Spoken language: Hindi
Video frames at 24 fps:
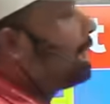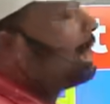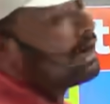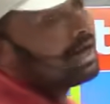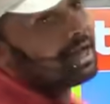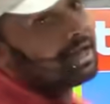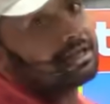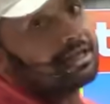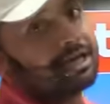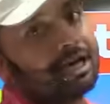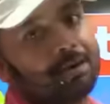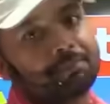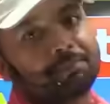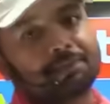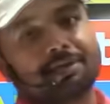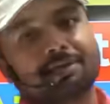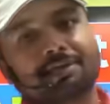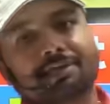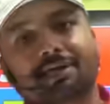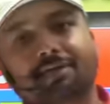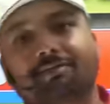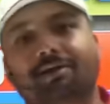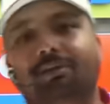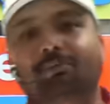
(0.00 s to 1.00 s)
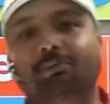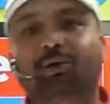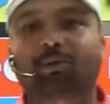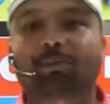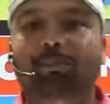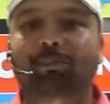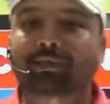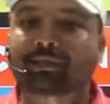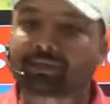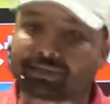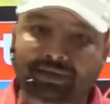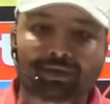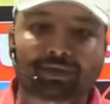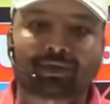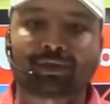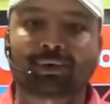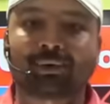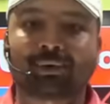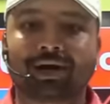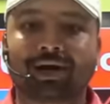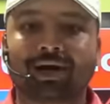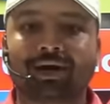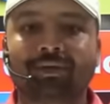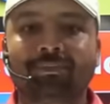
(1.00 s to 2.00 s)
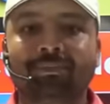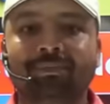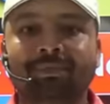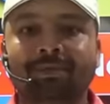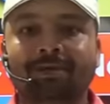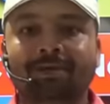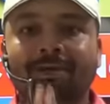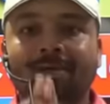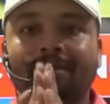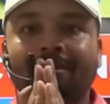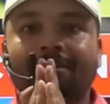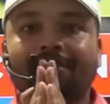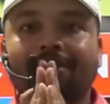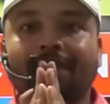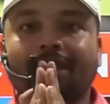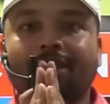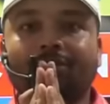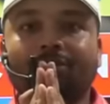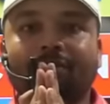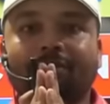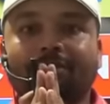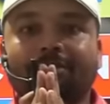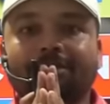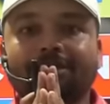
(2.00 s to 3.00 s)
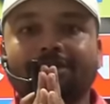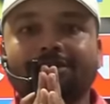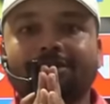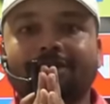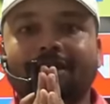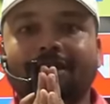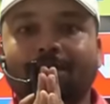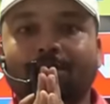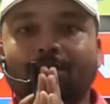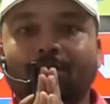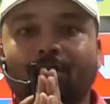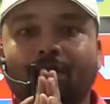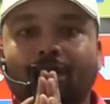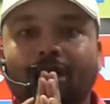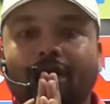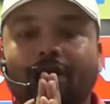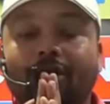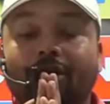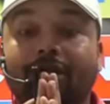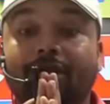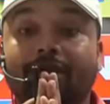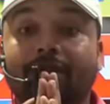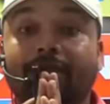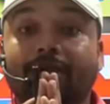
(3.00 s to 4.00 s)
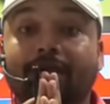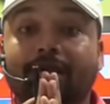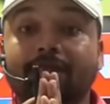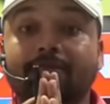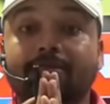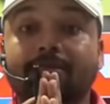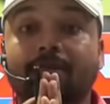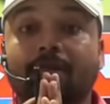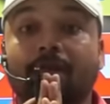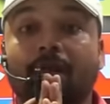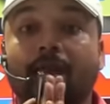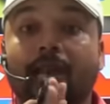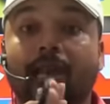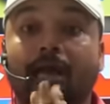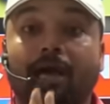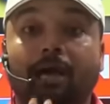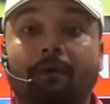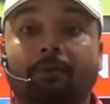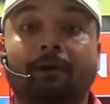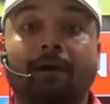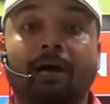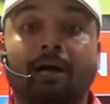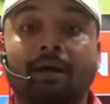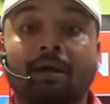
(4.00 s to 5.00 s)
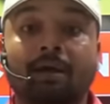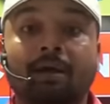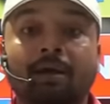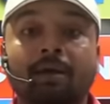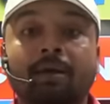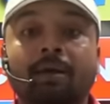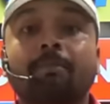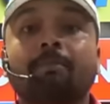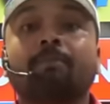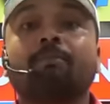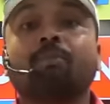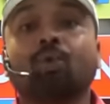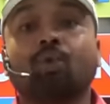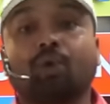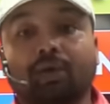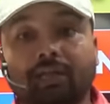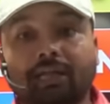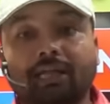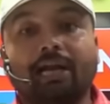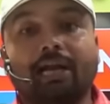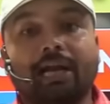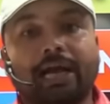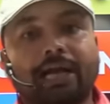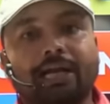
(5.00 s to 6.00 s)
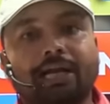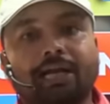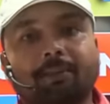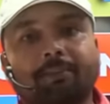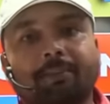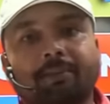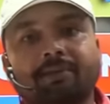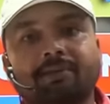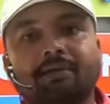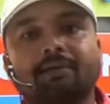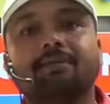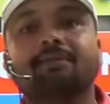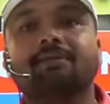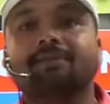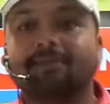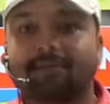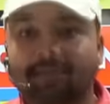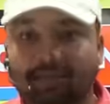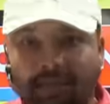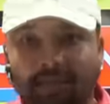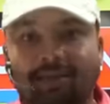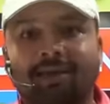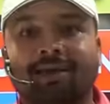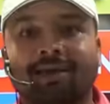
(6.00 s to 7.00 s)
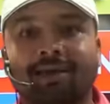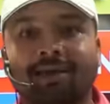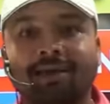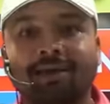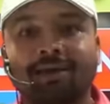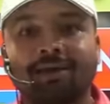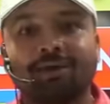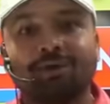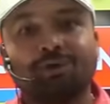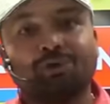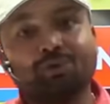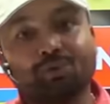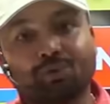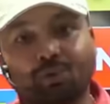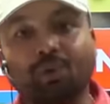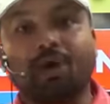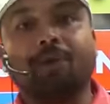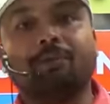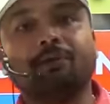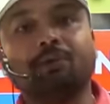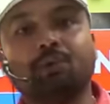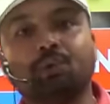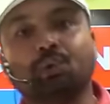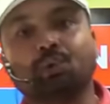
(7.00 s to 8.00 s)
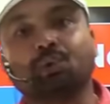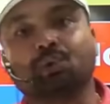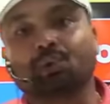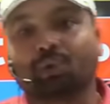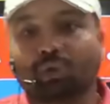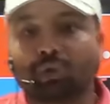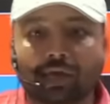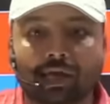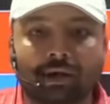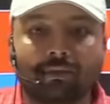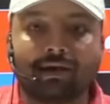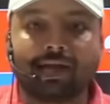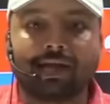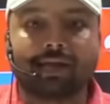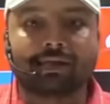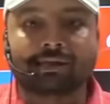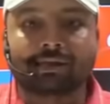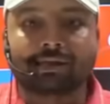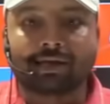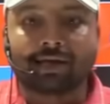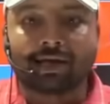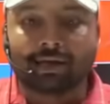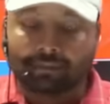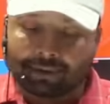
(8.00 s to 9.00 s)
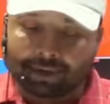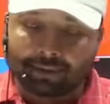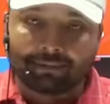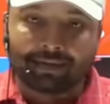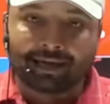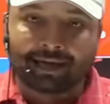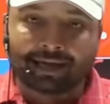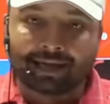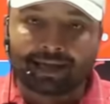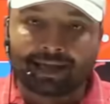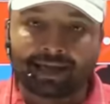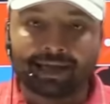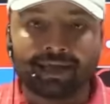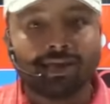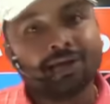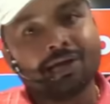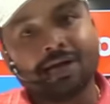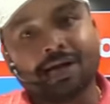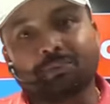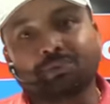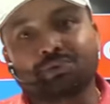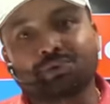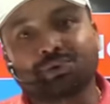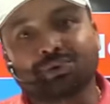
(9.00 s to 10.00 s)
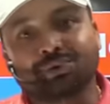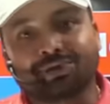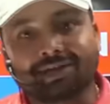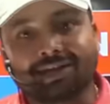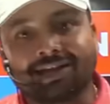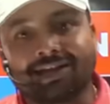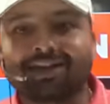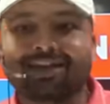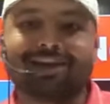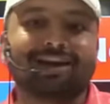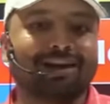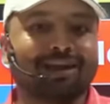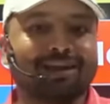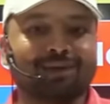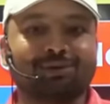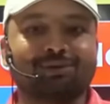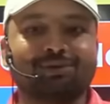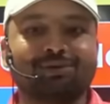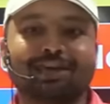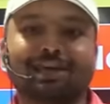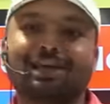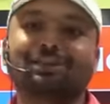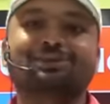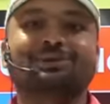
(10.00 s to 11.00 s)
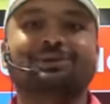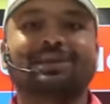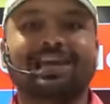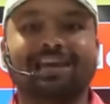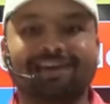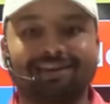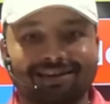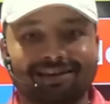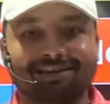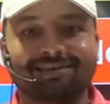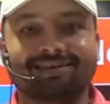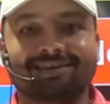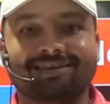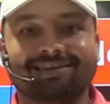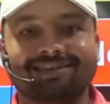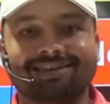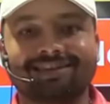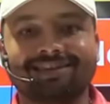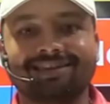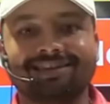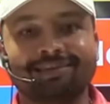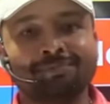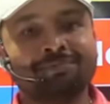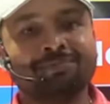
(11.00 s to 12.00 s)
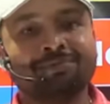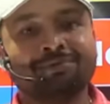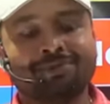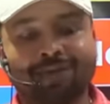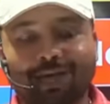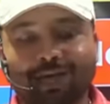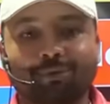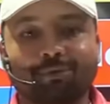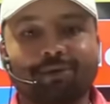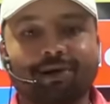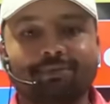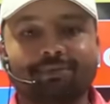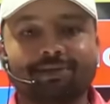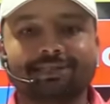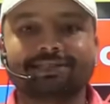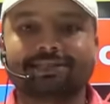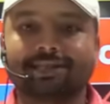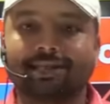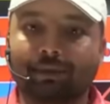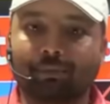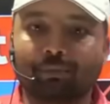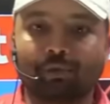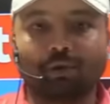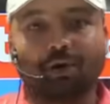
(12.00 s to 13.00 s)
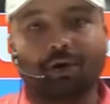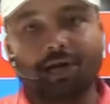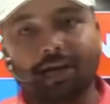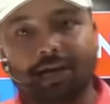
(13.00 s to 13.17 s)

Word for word: राजा आपकी सेवा में उपस्थित होगा थैंक यू वेरी मच लव यू ऑल और ये वैकेंसी लगभग मोर देन 90 परसेंट सही है जो अभी सूत्रों के हवाले से खबर मिल रही है अब सूत्र ही गलत हो जाए तो क्या कह सकते हैं थैंक यू वेरी मच लव यू ऑल